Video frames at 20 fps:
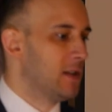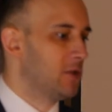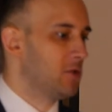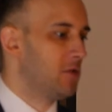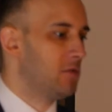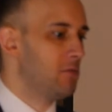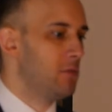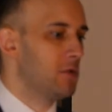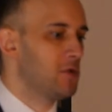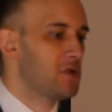
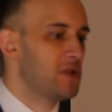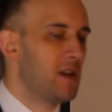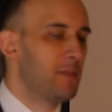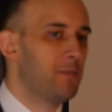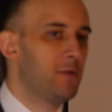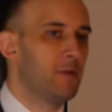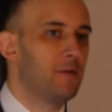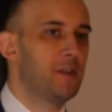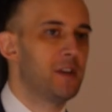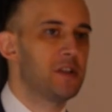to można
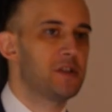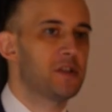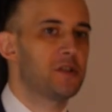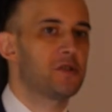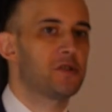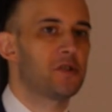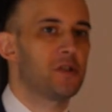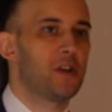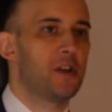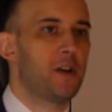powiedzieć,
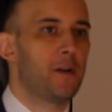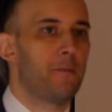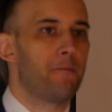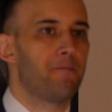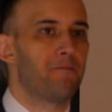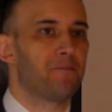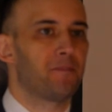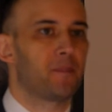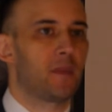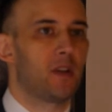że
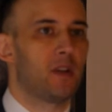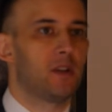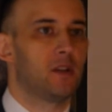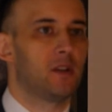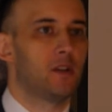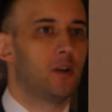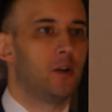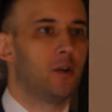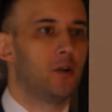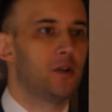mm,
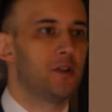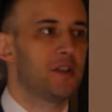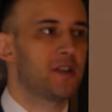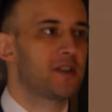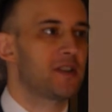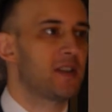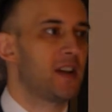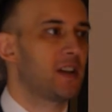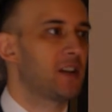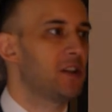on
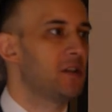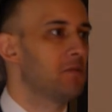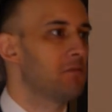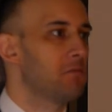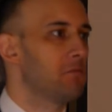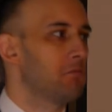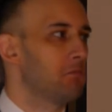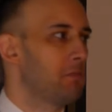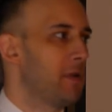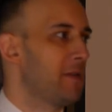jest
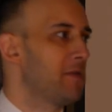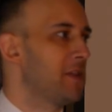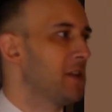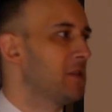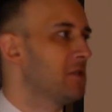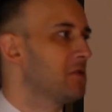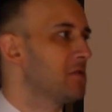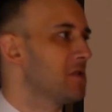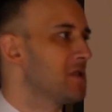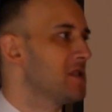takim
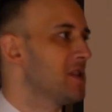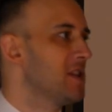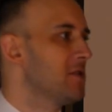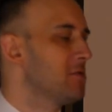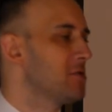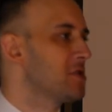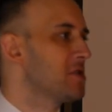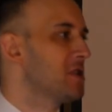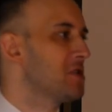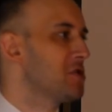pewnego
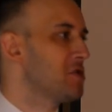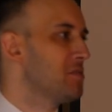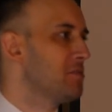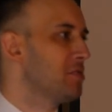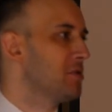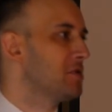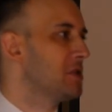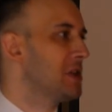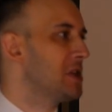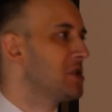rodzaju trzecim
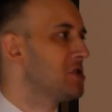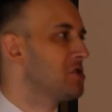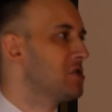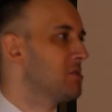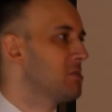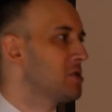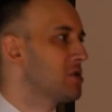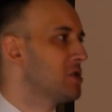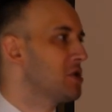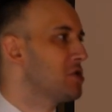
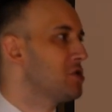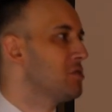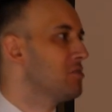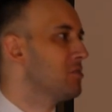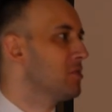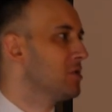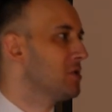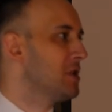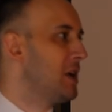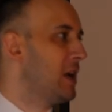podejściem, trzecim
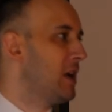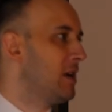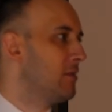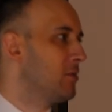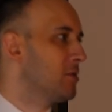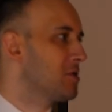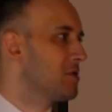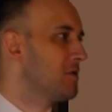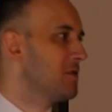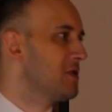
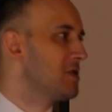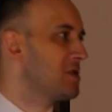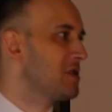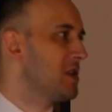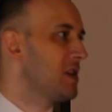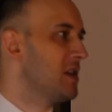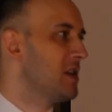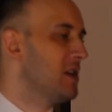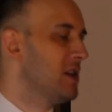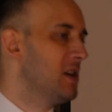modelem.
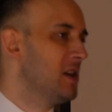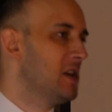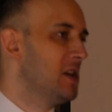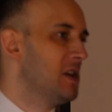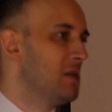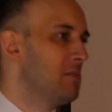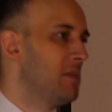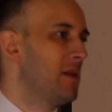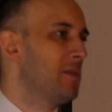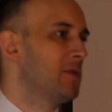Oczywiście
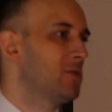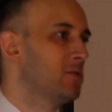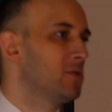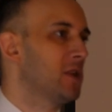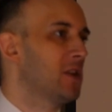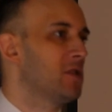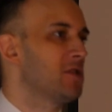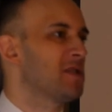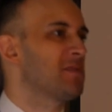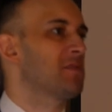Mamy
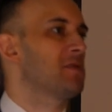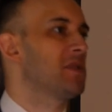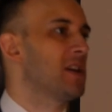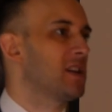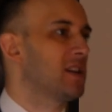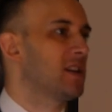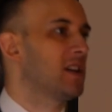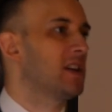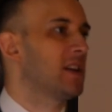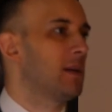tutaj
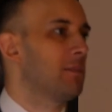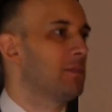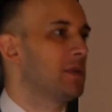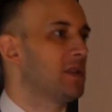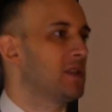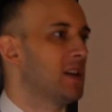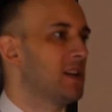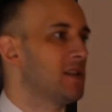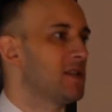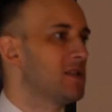gospodarkę
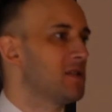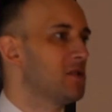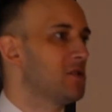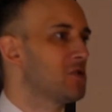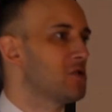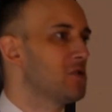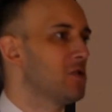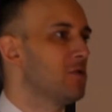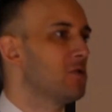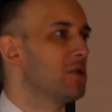
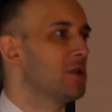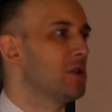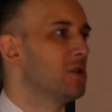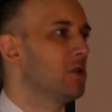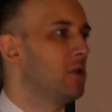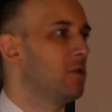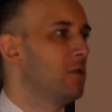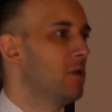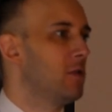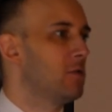kapitalistyczną,
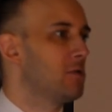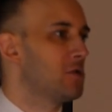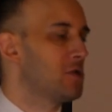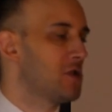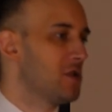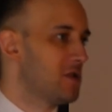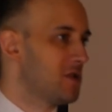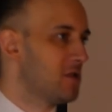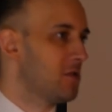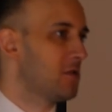rynkową,
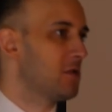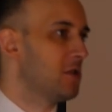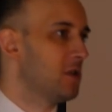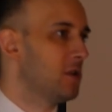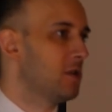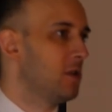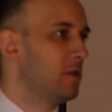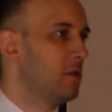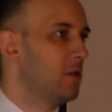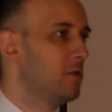czysto
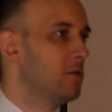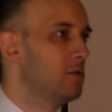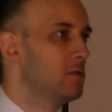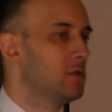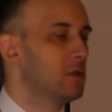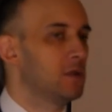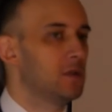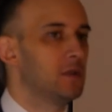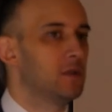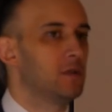rynkową,
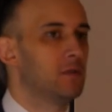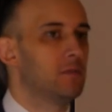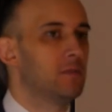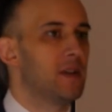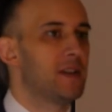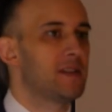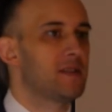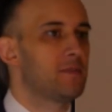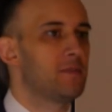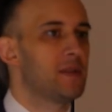e,
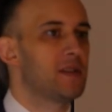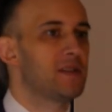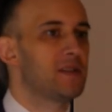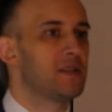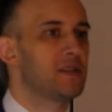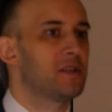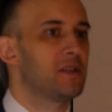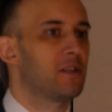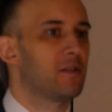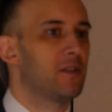bez, bez
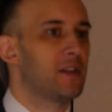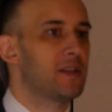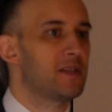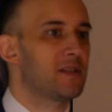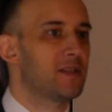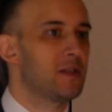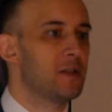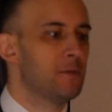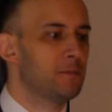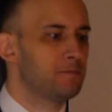
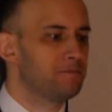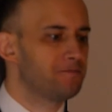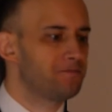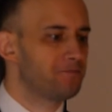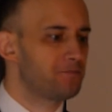interwencji.